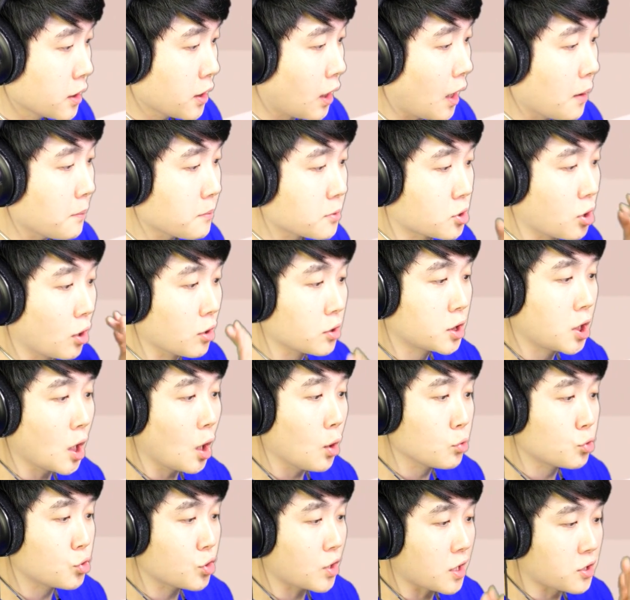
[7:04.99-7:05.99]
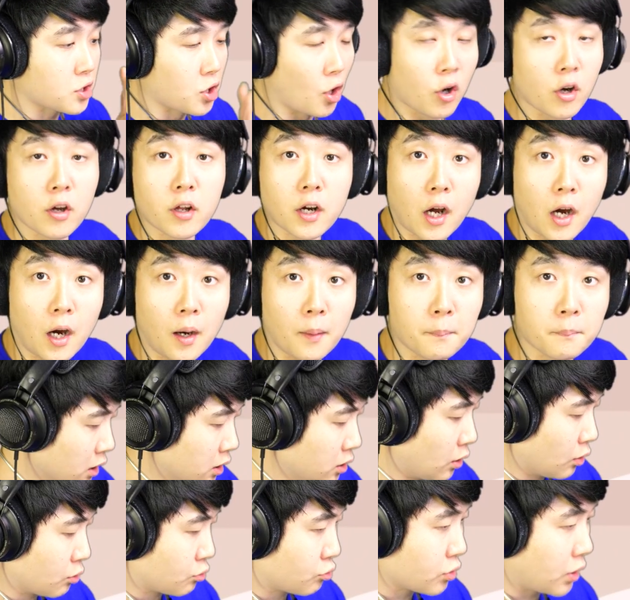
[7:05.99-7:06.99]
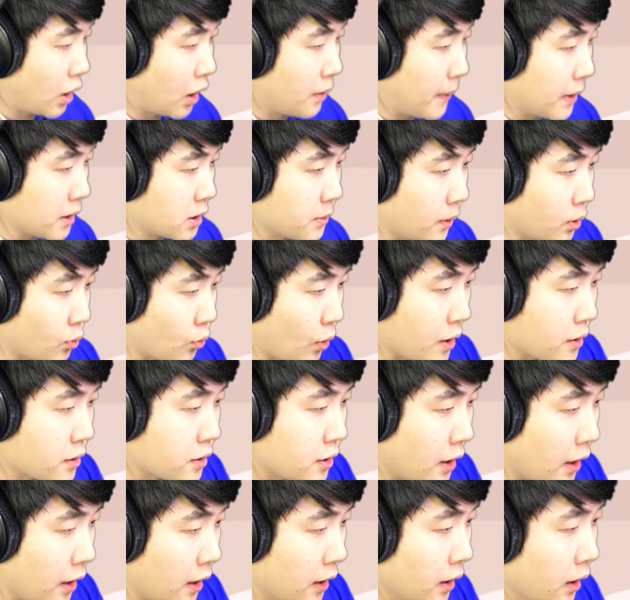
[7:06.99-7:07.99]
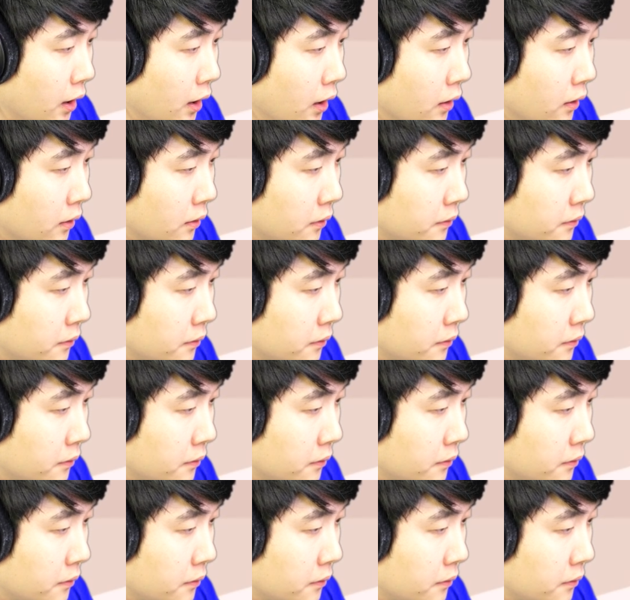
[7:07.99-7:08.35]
이 사람은 저체온증에 저혈압! 이럴수가. 마지막으로 엑스레이?